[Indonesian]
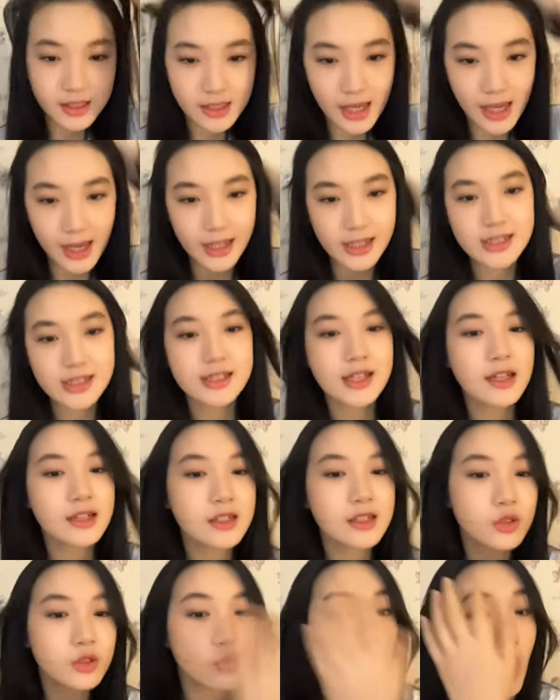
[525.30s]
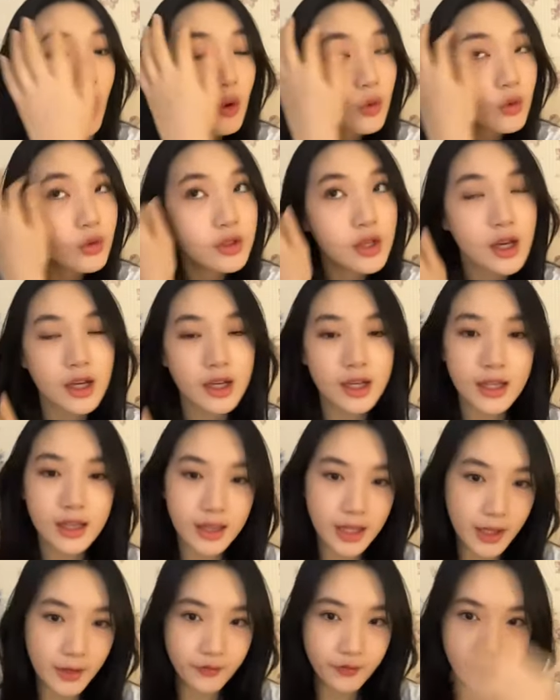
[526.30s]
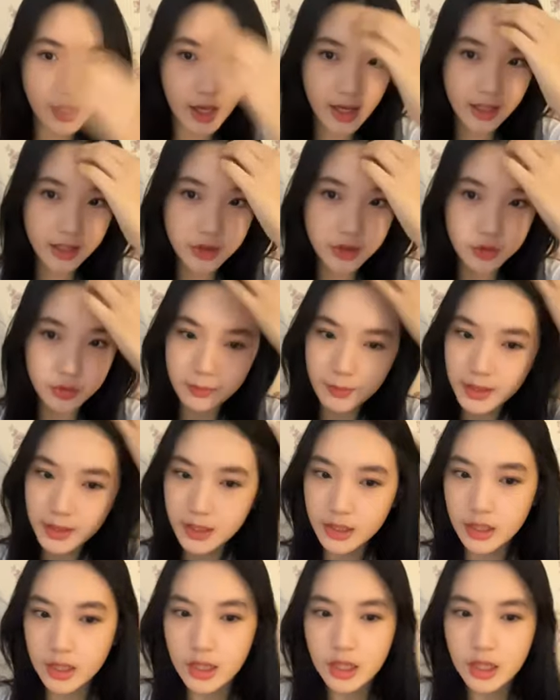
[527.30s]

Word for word: guys tadi itu aku udah nge-live guys cuman